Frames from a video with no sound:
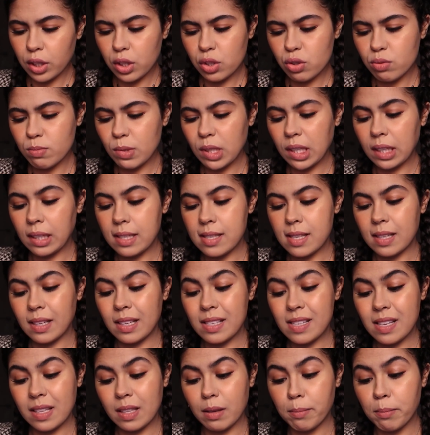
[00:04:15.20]
كيجمد خلاص
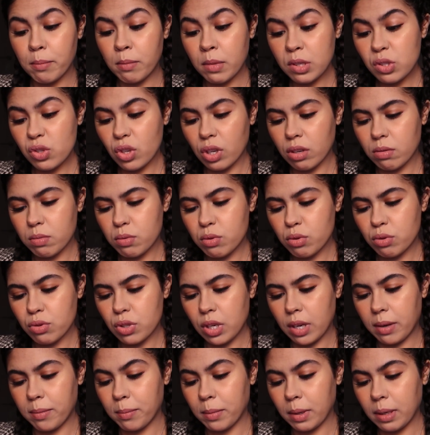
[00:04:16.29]
خلاص هذا ما جربتوش
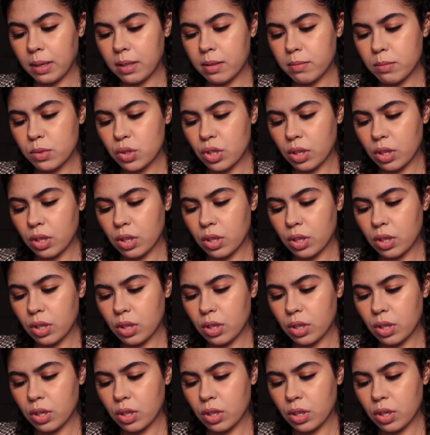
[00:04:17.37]
عمرني ما